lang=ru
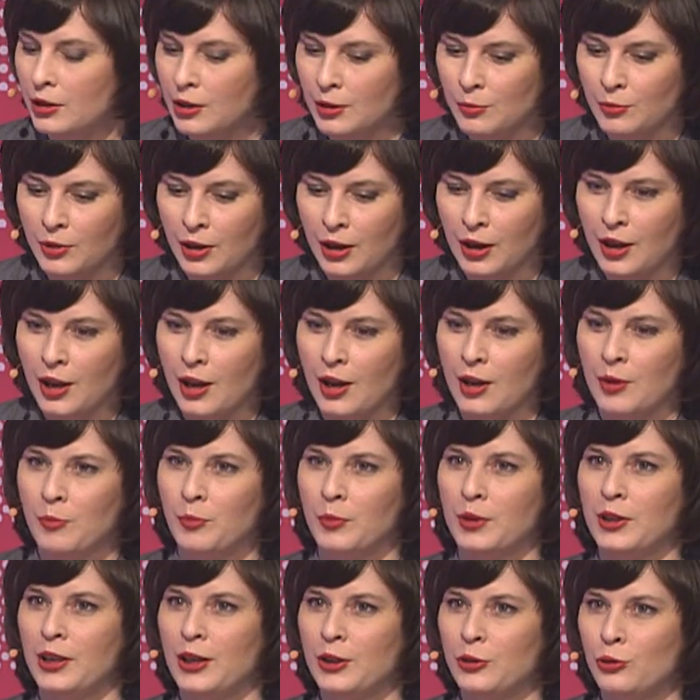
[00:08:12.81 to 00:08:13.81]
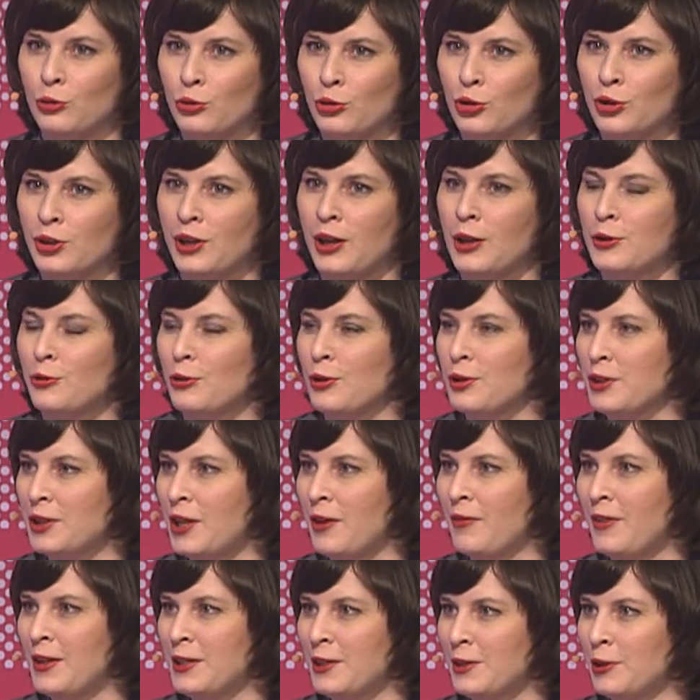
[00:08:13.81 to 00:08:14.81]
либо молодежь сразу
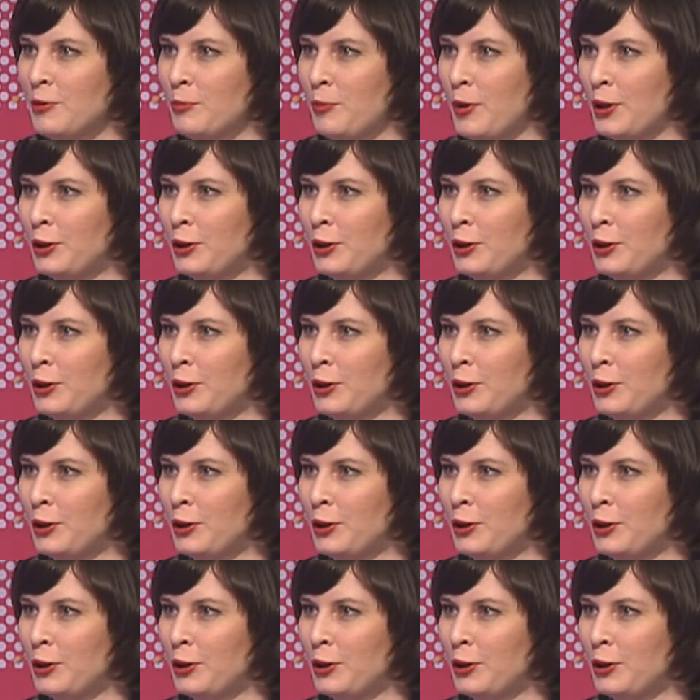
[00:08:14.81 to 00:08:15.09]
основательно